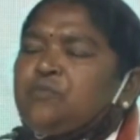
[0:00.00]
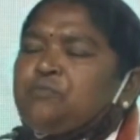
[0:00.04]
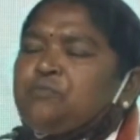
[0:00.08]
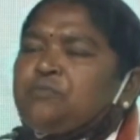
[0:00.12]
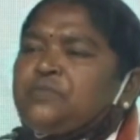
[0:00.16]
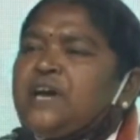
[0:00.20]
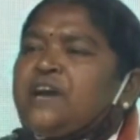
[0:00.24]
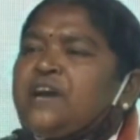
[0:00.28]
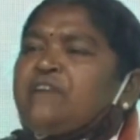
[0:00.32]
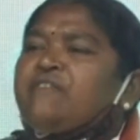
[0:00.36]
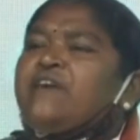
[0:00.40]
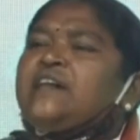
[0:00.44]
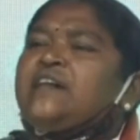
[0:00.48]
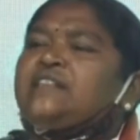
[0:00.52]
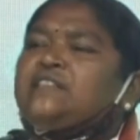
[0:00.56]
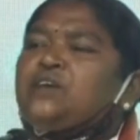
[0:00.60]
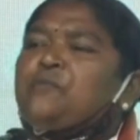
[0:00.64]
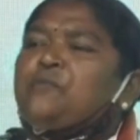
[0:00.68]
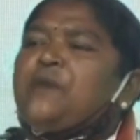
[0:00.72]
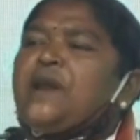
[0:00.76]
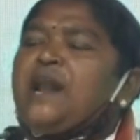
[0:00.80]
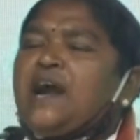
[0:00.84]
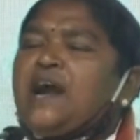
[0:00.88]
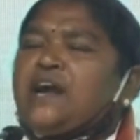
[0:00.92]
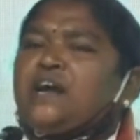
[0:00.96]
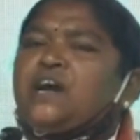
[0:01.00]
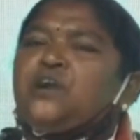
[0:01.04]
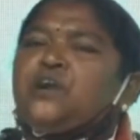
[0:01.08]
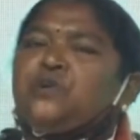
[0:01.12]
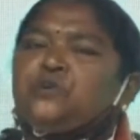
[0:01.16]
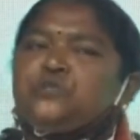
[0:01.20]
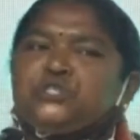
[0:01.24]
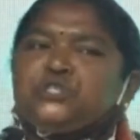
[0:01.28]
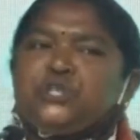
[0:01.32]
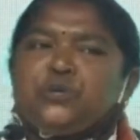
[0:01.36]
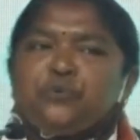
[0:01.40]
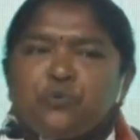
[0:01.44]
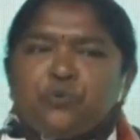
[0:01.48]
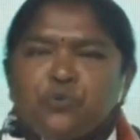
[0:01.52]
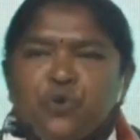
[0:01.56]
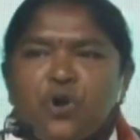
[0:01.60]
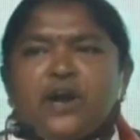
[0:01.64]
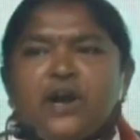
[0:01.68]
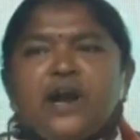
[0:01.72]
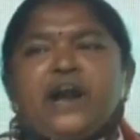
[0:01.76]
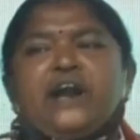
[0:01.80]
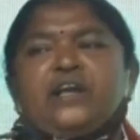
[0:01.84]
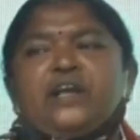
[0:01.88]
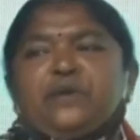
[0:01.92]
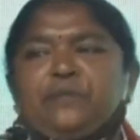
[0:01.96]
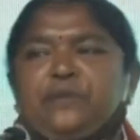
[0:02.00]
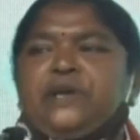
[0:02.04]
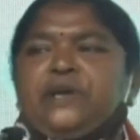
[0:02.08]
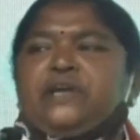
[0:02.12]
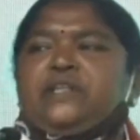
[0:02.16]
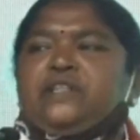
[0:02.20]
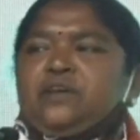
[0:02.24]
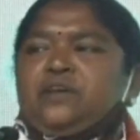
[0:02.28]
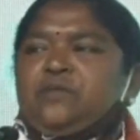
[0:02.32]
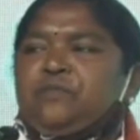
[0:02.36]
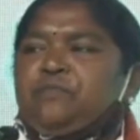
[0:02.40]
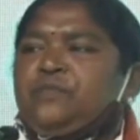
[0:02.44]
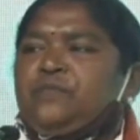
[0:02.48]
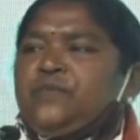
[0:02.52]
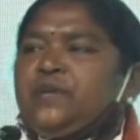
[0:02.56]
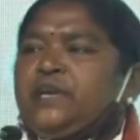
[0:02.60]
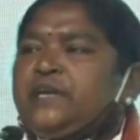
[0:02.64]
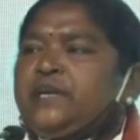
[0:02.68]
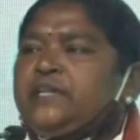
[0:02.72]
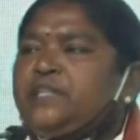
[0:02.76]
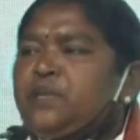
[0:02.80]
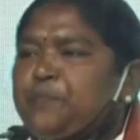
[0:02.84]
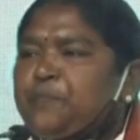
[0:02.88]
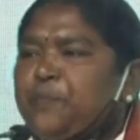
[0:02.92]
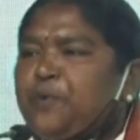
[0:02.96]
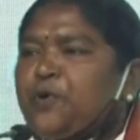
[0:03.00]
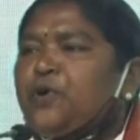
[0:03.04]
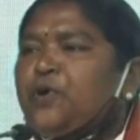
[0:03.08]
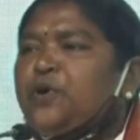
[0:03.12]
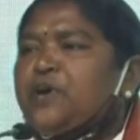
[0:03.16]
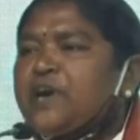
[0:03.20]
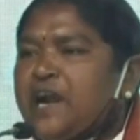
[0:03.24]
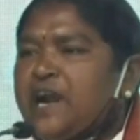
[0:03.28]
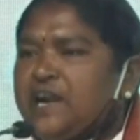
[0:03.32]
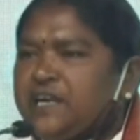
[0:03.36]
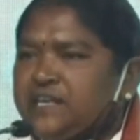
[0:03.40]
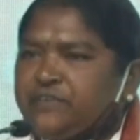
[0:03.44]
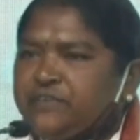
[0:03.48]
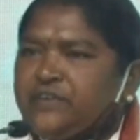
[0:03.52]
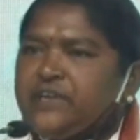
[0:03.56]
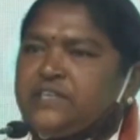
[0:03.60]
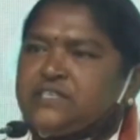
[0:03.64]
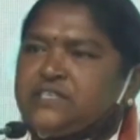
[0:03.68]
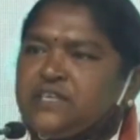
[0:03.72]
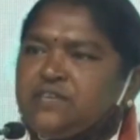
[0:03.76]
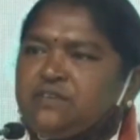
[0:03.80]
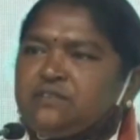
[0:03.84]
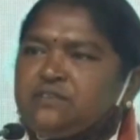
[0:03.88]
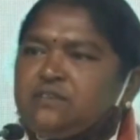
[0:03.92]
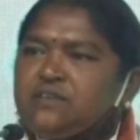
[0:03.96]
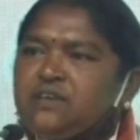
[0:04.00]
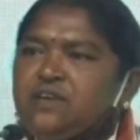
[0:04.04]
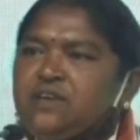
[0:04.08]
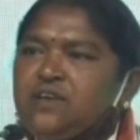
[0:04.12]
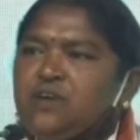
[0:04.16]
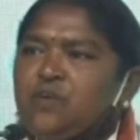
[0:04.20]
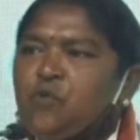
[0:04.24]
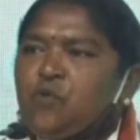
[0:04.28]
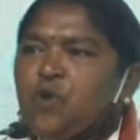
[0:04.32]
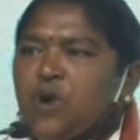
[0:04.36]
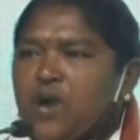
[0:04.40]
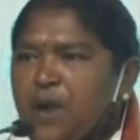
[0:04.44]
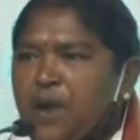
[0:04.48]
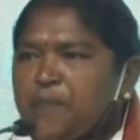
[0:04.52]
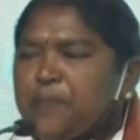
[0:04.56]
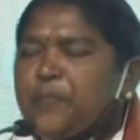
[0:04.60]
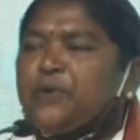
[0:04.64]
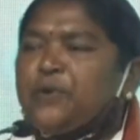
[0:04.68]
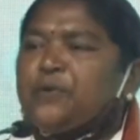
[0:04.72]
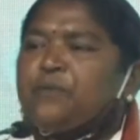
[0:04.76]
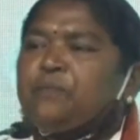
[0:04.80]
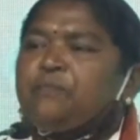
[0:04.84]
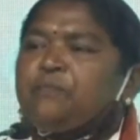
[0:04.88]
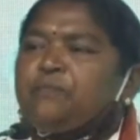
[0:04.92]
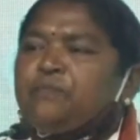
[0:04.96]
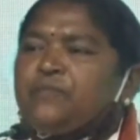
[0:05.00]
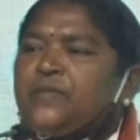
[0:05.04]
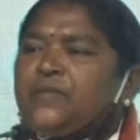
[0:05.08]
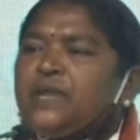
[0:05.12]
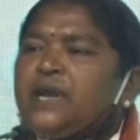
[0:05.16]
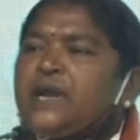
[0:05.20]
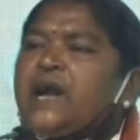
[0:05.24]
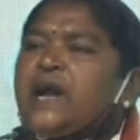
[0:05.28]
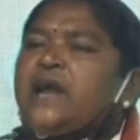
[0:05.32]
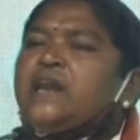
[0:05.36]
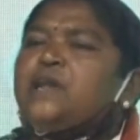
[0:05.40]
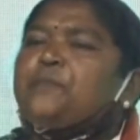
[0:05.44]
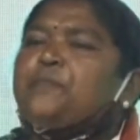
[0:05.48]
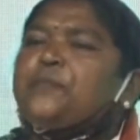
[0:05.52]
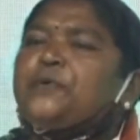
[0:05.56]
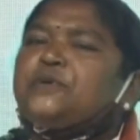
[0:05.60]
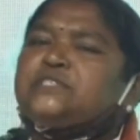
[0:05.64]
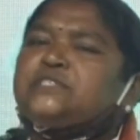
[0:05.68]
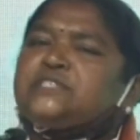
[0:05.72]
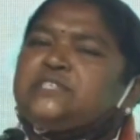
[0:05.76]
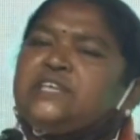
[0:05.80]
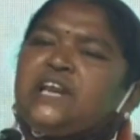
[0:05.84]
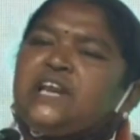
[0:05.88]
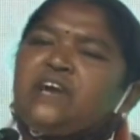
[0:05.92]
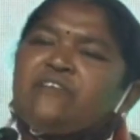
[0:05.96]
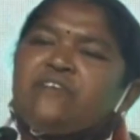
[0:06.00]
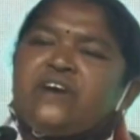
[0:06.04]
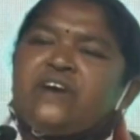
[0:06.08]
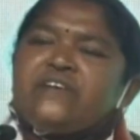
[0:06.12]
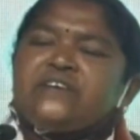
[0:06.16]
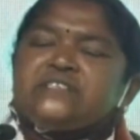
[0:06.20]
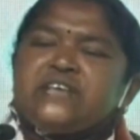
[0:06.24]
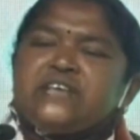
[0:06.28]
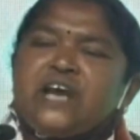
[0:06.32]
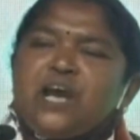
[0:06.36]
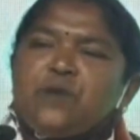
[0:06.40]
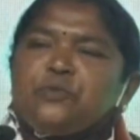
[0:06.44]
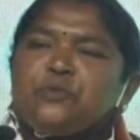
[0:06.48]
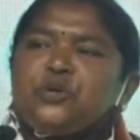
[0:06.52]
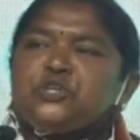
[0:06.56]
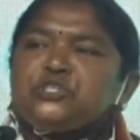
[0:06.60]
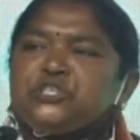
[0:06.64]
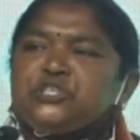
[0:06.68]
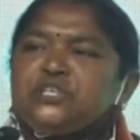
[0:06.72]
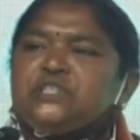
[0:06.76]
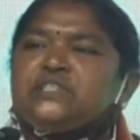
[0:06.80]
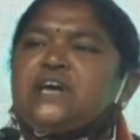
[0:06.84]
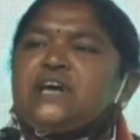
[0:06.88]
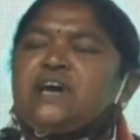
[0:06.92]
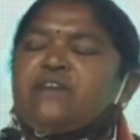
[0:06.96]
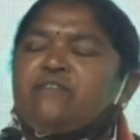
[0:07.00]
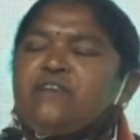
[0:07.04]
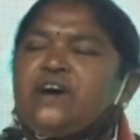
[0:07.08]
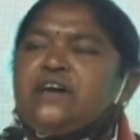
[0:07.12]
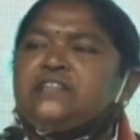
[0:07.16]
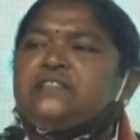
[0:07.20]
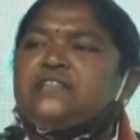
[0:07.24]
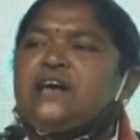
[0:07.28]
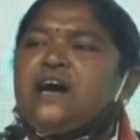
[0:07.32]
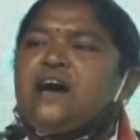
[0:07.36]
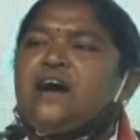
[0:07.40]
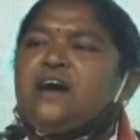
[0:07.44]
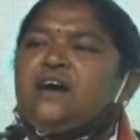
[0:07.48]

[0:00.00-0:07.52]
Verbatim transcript: తర్వాత మళ్ళీ అక్కడి నుంచి ఇంకో కాడిపోయేది ఇది పోడు కల్టివేషన్ ఒకప్పుడు కానీ ఇప్పుడు స్థిర వ్యవసాయం వచ్చిన తర్వాత